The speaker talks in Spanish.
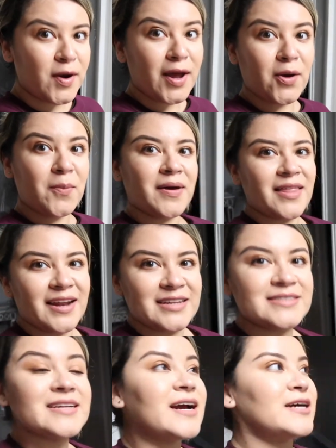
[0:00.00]
Pura
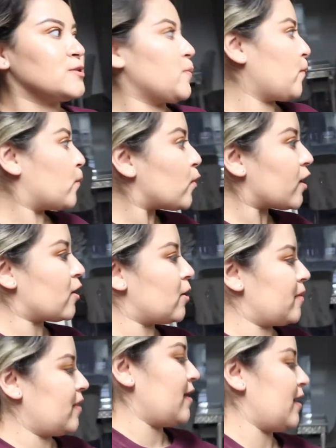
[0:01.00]
comedera, chicas. Pura
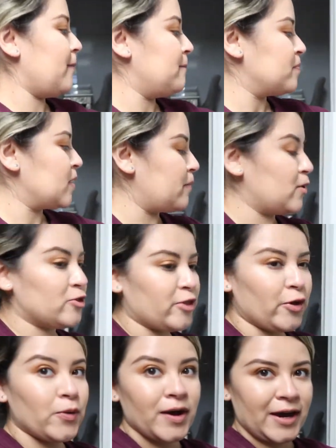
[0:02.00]
comedera. Pero
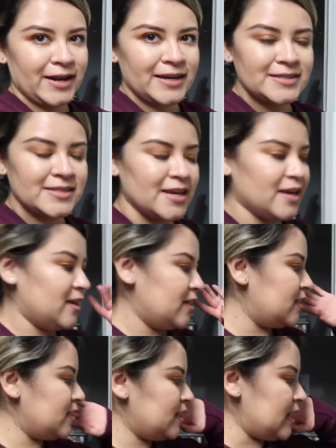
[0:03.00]
tengo ganas.
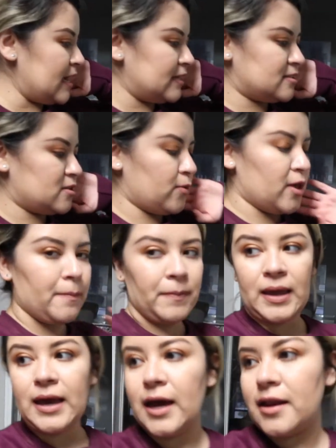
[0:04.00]
Y este, voy a
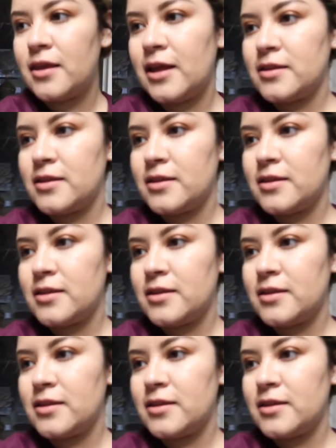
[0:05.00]
picar.